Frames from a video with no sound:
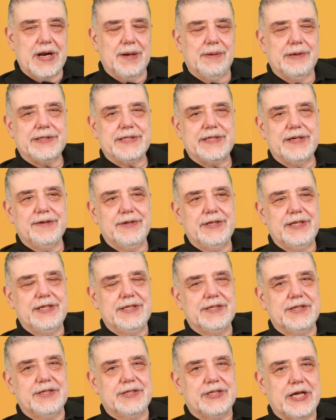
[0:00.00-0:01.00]
Merhaba sevgili
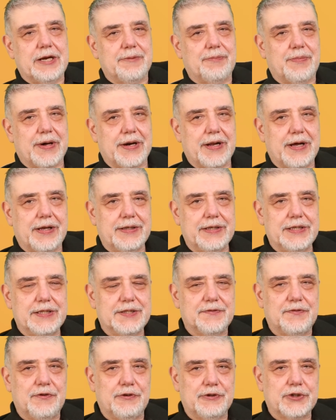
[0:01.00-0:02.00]
izleyiciler, Para
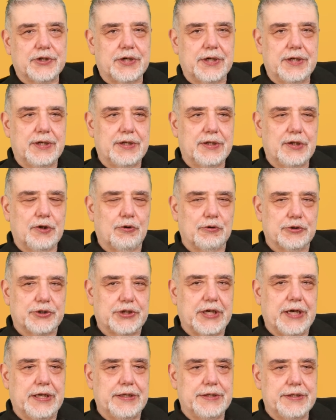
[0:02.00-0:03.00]
Analiz Föş kanalına
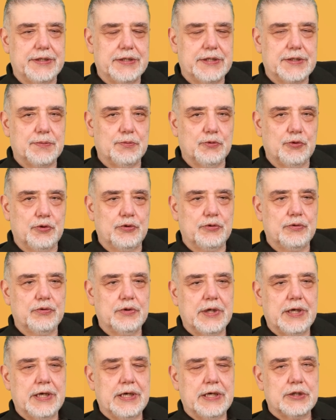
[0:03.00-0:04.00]
hoş geldiniz.
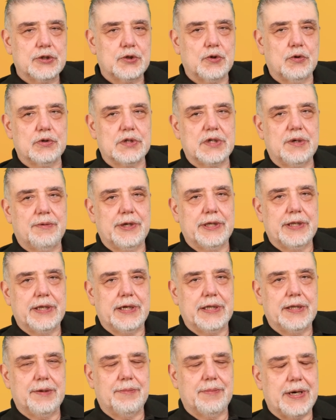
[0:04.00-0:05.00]
Bugün son
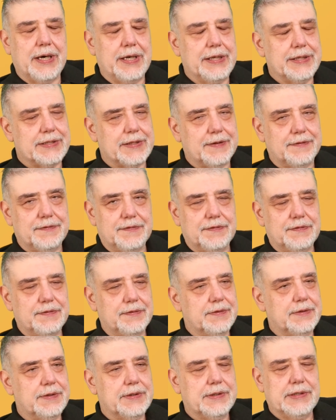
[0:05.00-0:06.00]
zamanlarda maalesef
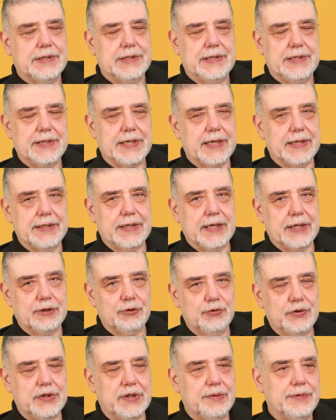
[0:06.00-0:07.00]
e,
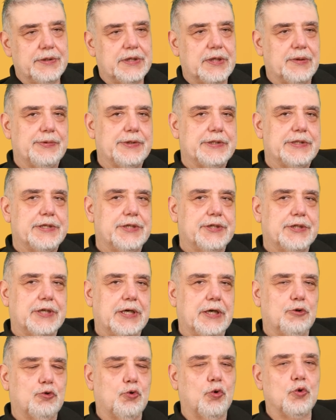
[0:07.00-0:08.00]
yeniden gündemin tepesine
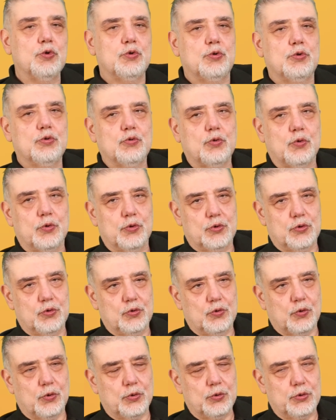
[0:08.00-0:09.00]
çıkan konut
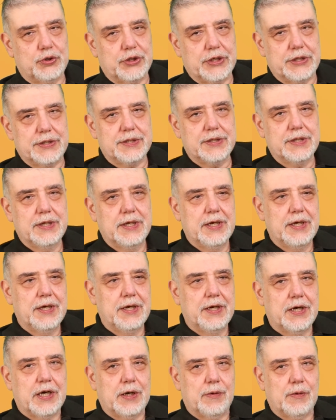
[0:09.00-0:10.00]
konusunu konuşacağız.
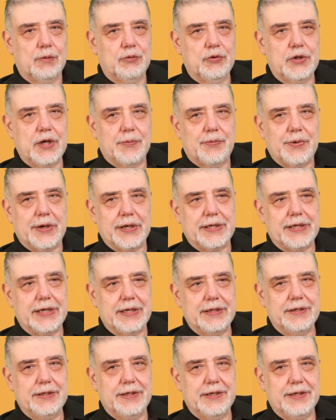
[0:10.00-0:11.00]
Ama bunu
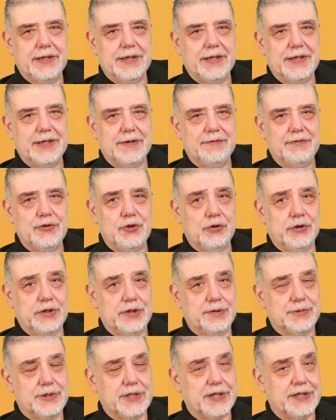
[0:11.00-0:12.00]
yaparken e,
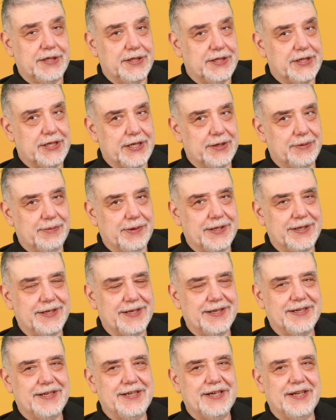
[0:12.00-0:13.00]
videolarımızdaki iki, yeni,
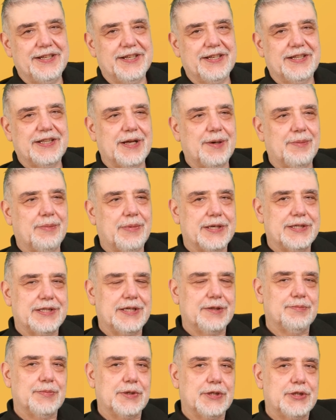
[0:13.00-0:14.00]
iki yenilikten
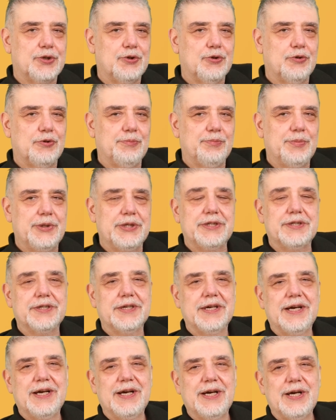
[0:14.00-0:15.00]
bahsetmek istiyorum.
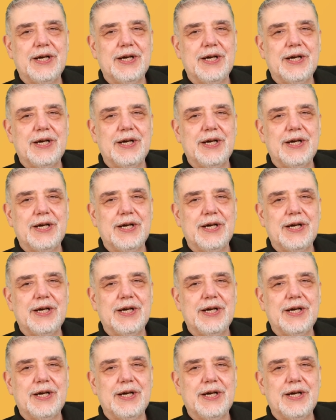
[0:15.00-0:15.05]
Bir,